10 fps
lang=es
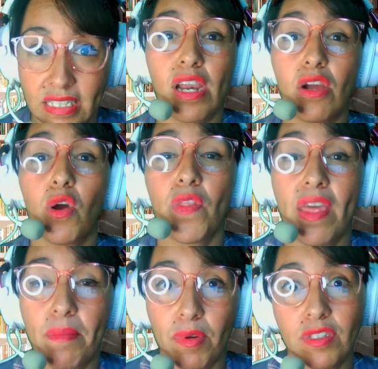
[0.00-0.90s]

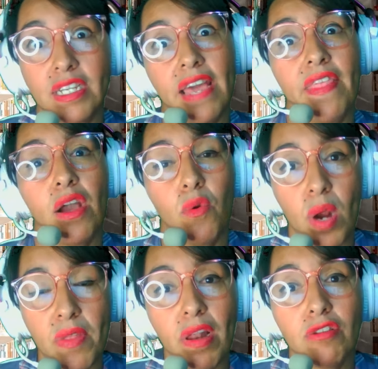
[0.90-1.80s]
Recordemos que de
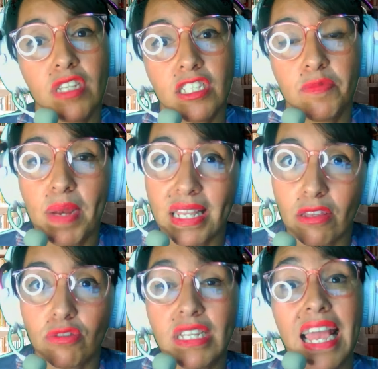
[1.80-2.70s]
acuerdo a los
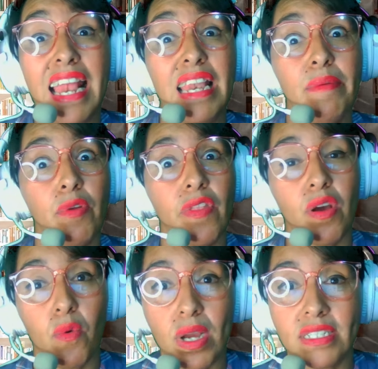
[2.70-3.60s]
expertos, el libro de
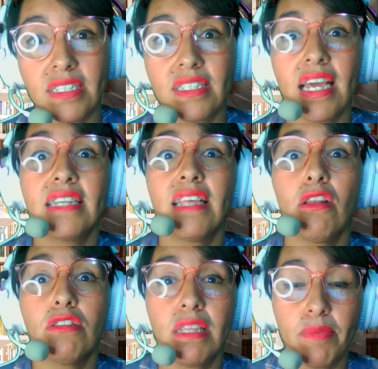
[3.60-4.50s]
jueces es de
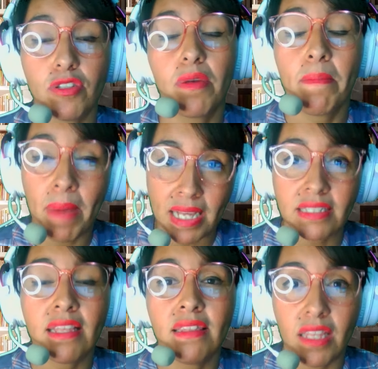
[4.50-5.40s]
los libros
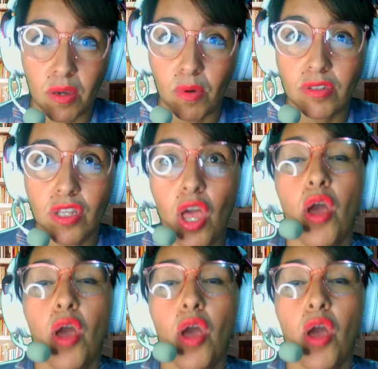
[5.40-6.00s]
más antiguos